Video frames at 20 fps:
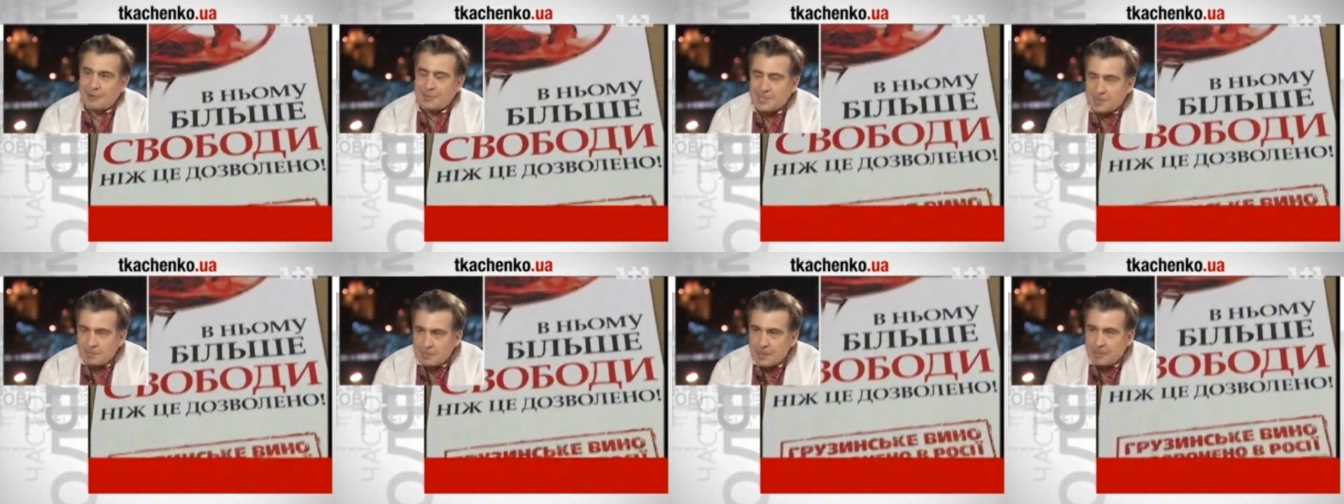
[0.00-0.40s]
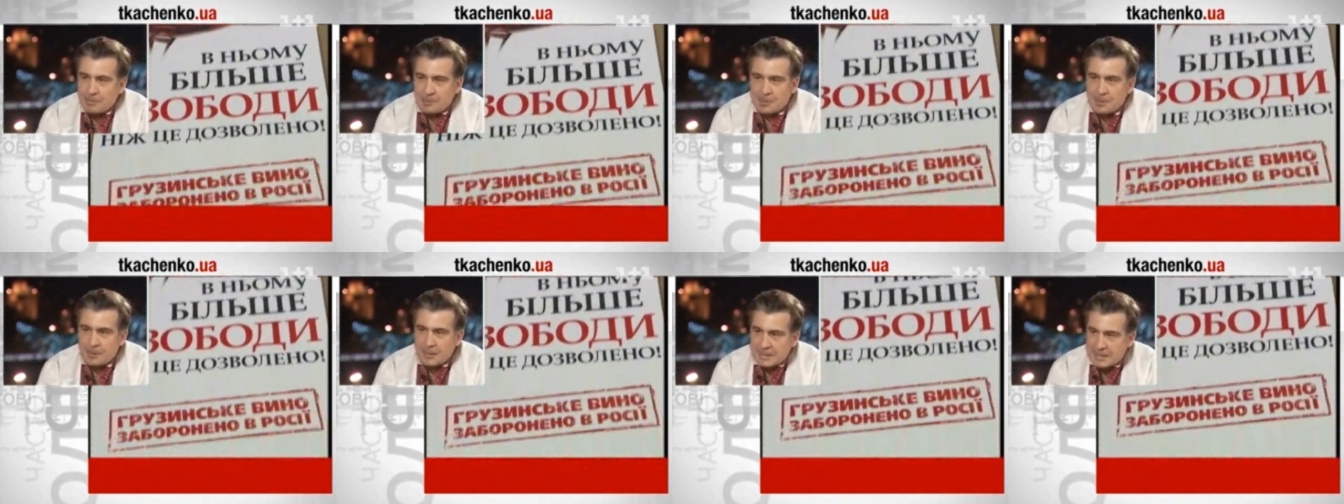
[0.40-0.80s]
Если бы не
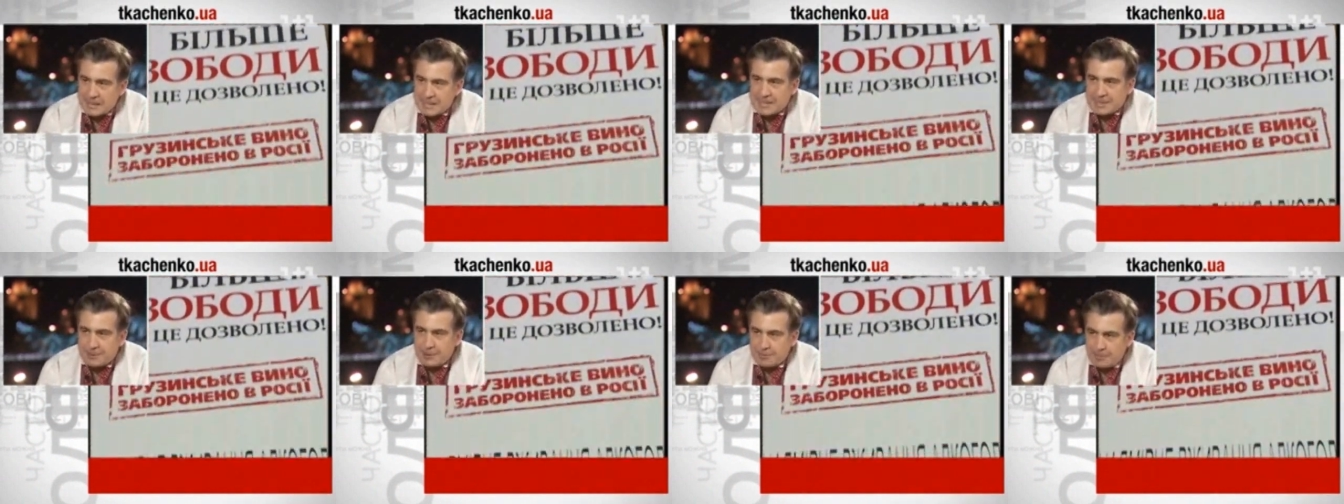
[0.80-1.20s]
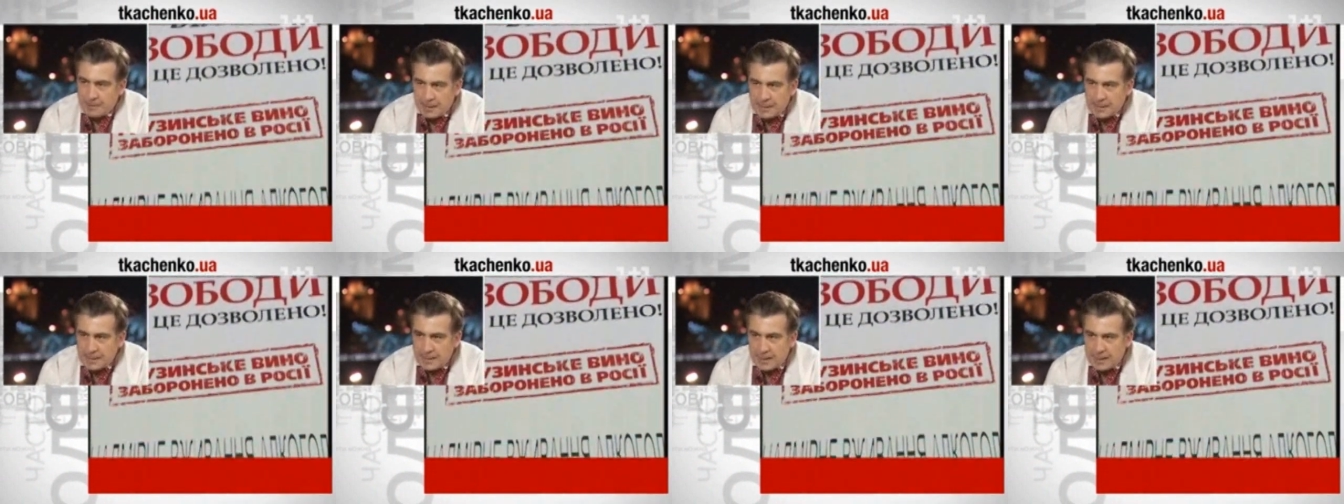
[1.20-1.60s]
было российского
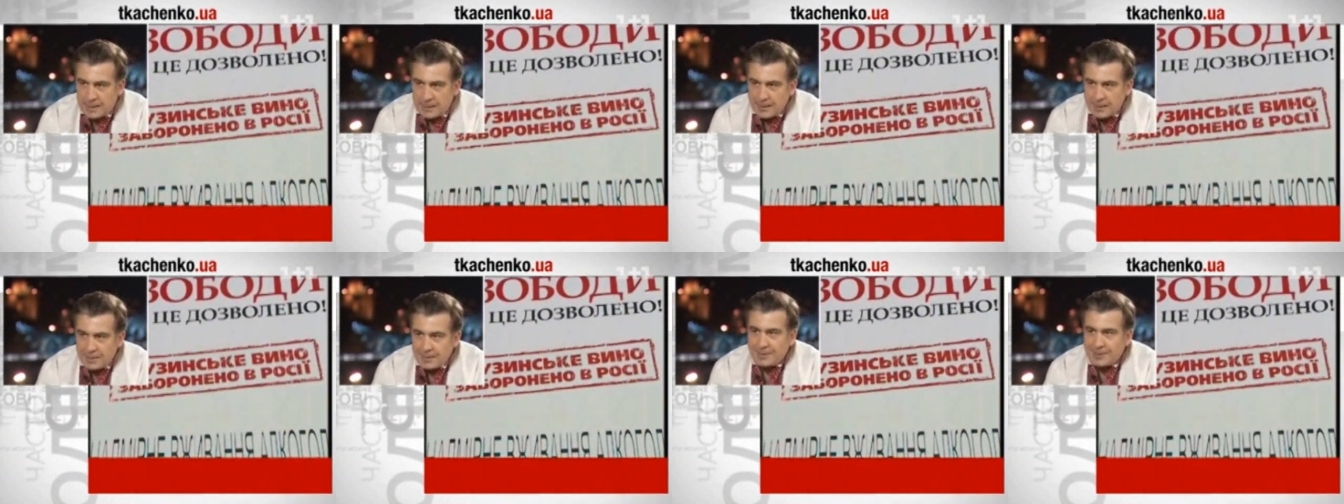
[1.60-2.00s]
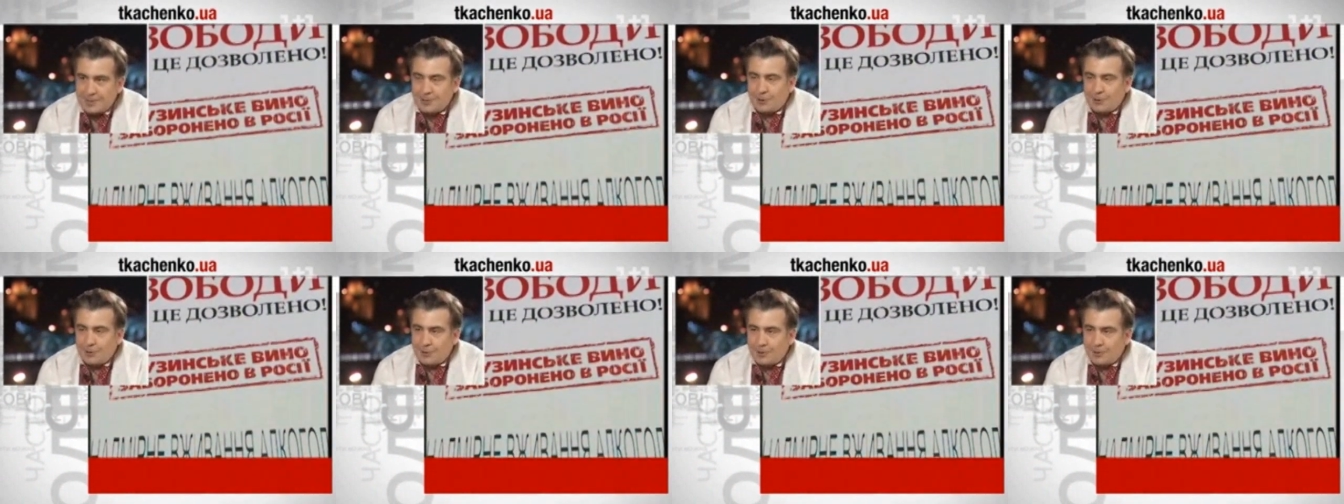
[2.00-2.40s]
эмбарго,
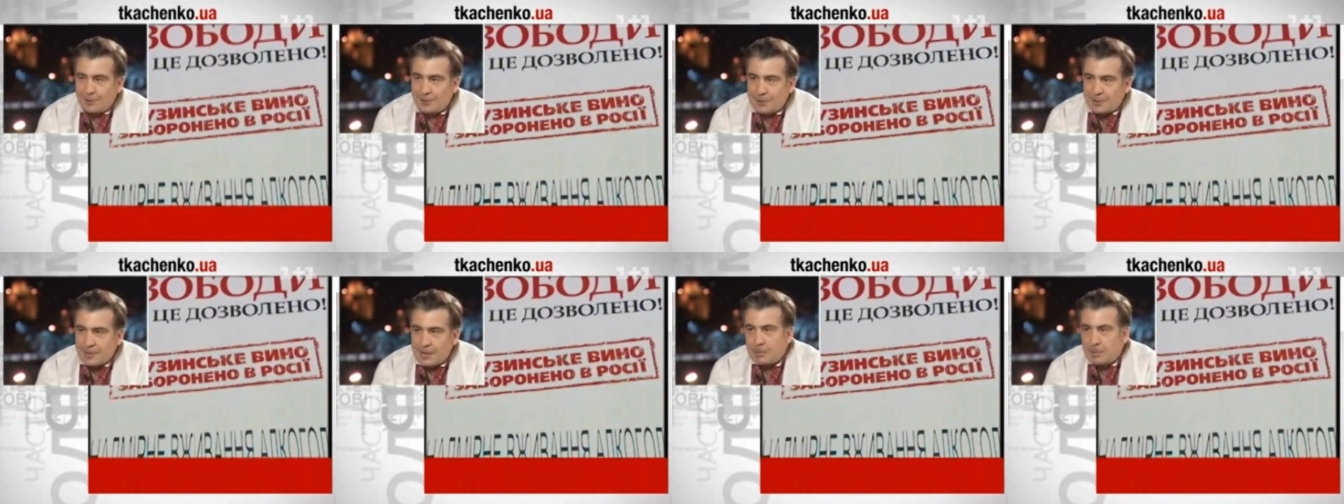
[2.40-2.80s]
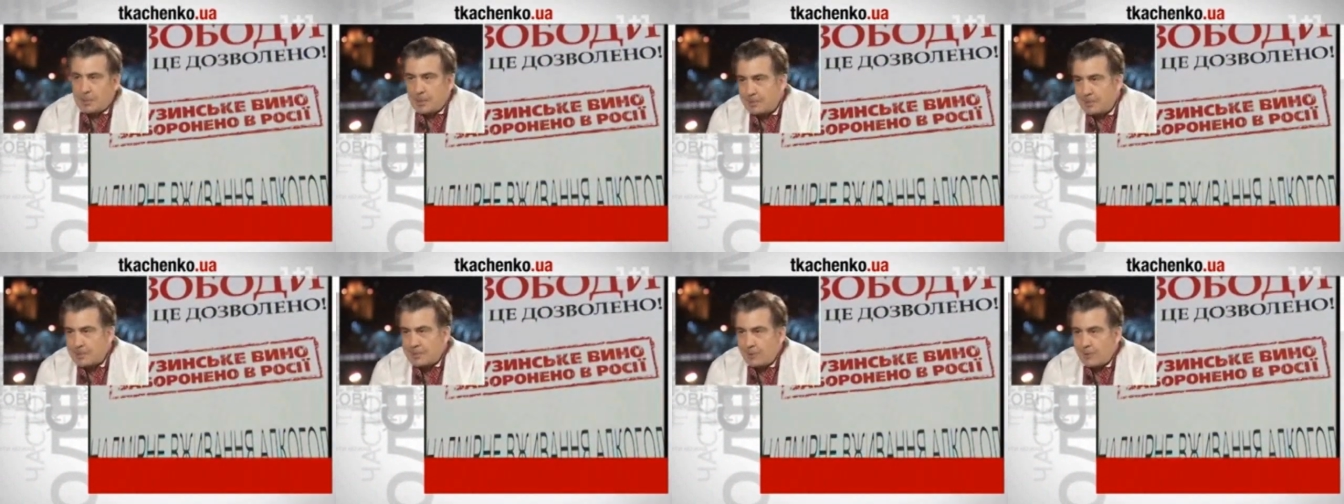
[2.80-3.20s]
то не было
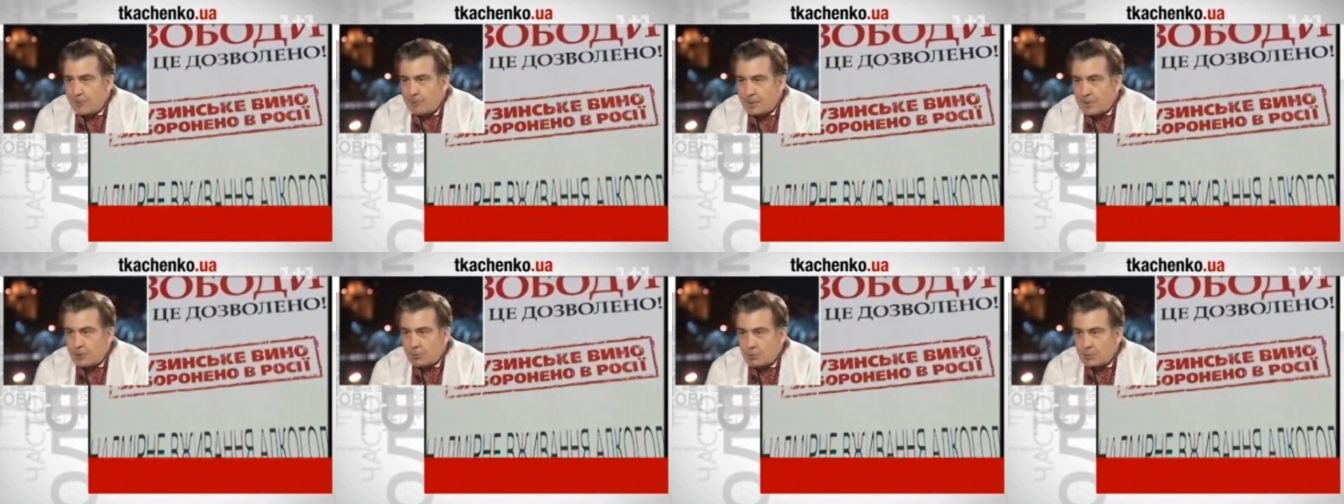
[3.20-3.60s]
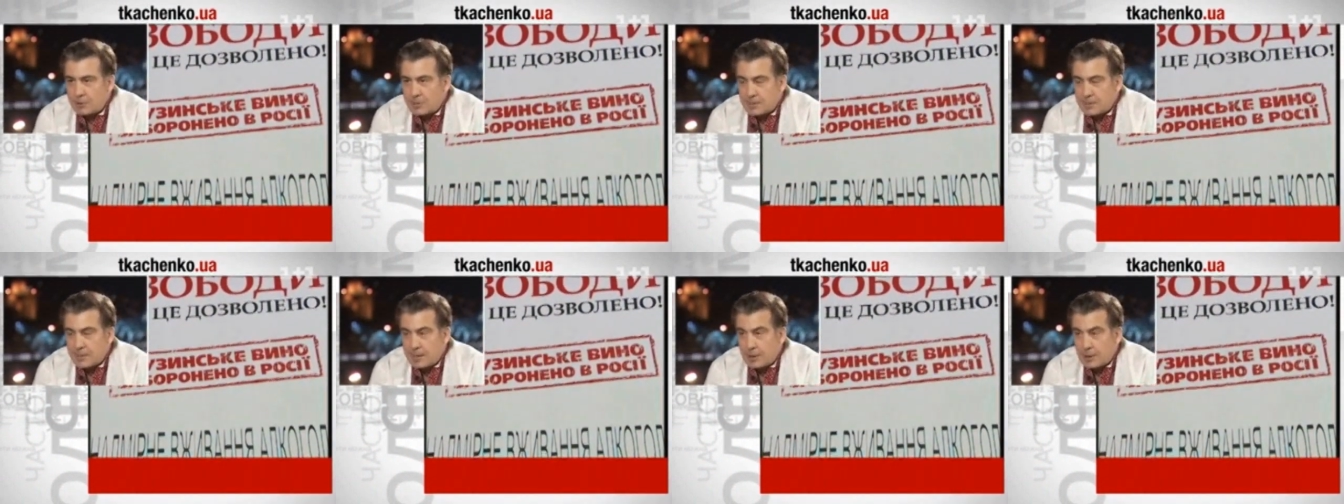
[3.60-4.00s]
бы современной
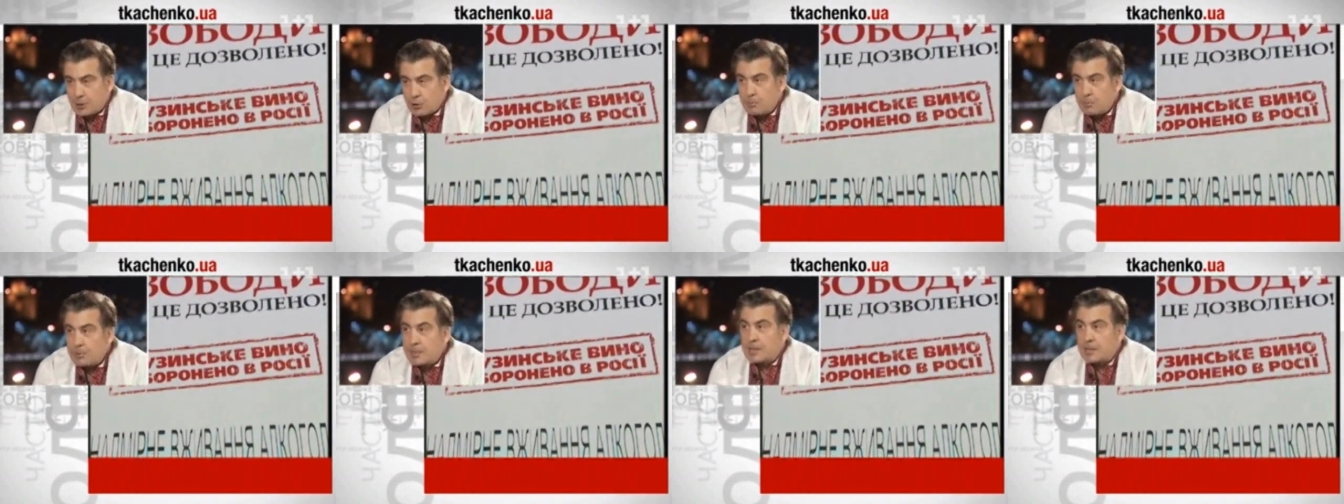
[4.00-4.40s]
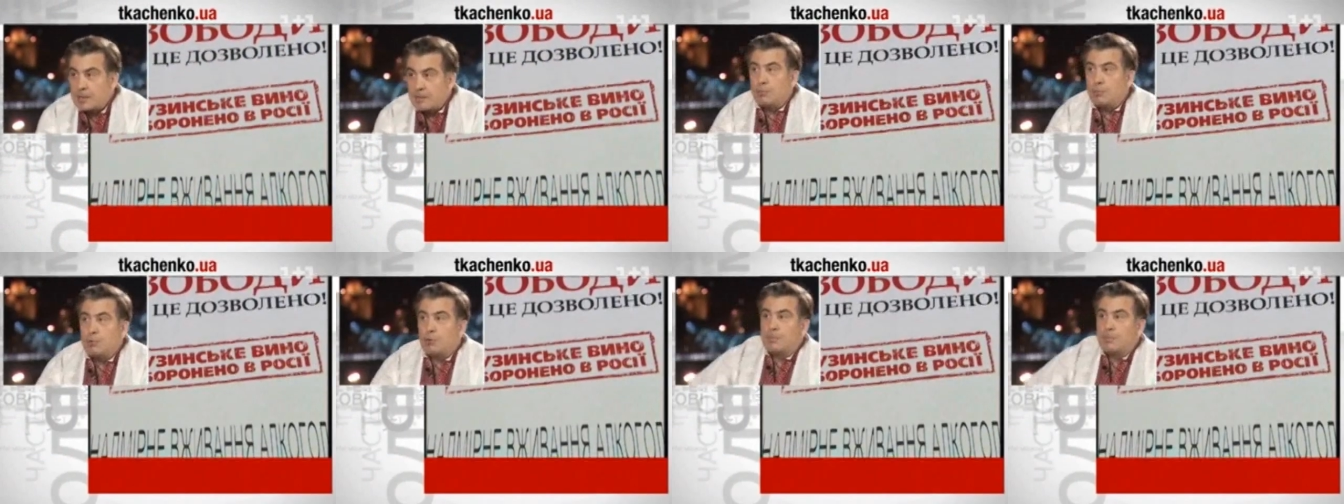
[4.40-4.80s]
грузинской экономики, не
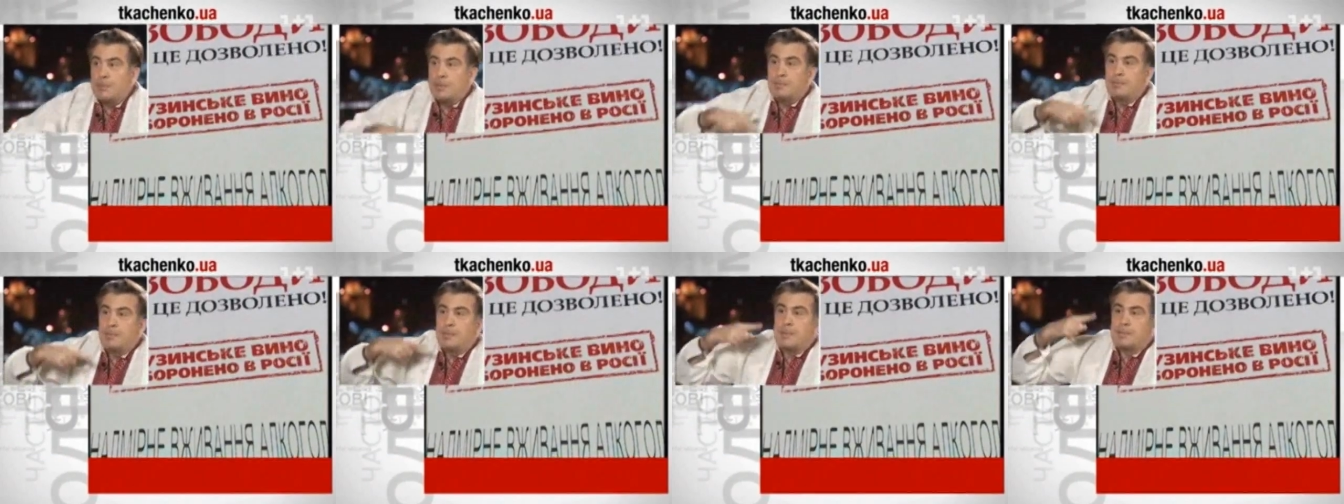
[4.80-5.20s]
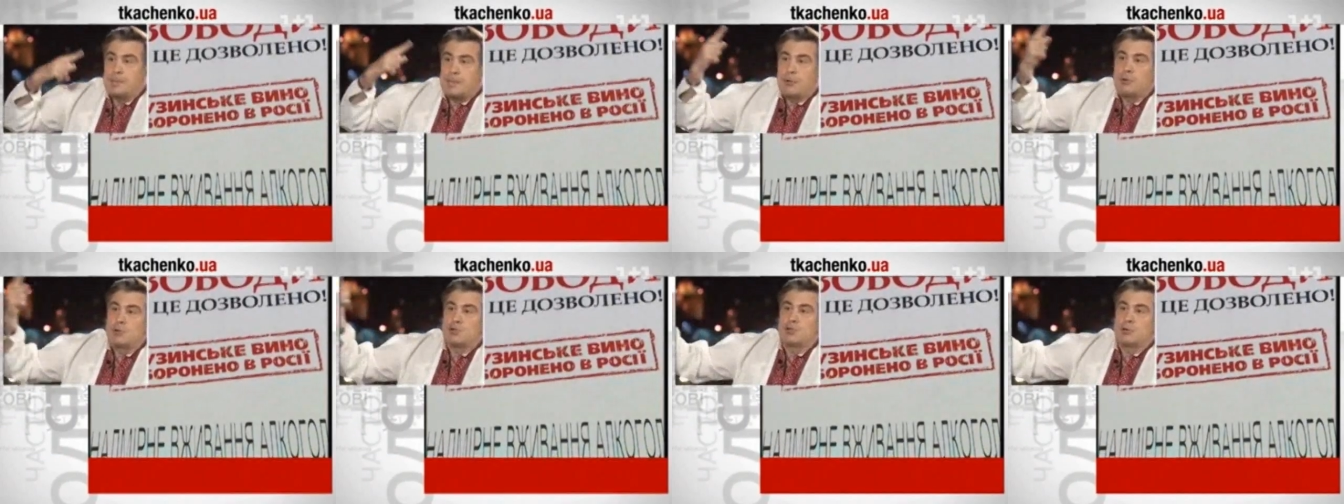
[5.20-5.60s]
будет, было, было бы
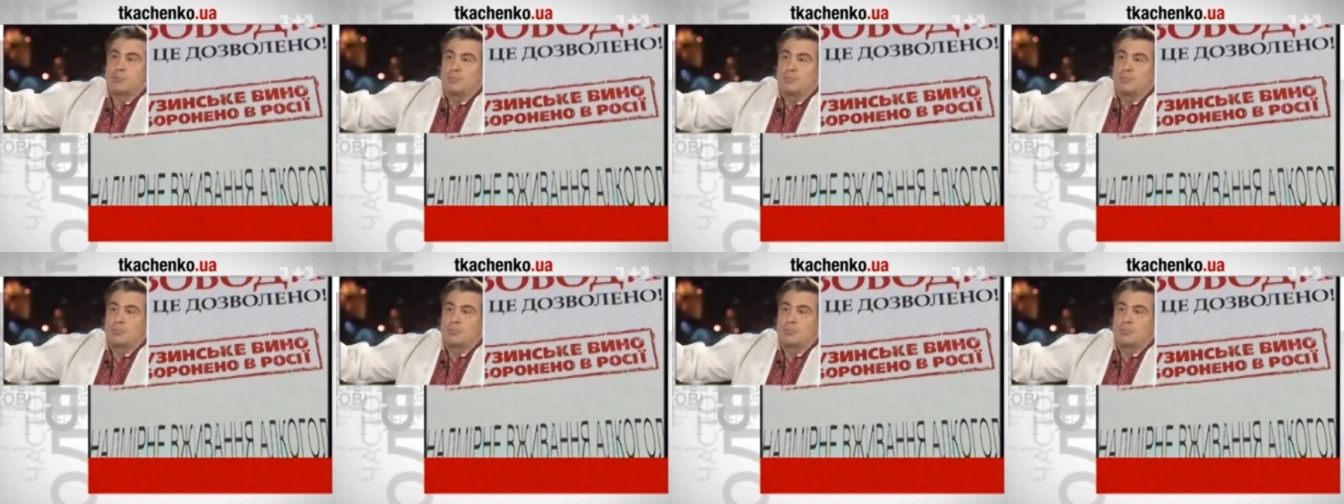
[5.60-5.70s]
того, что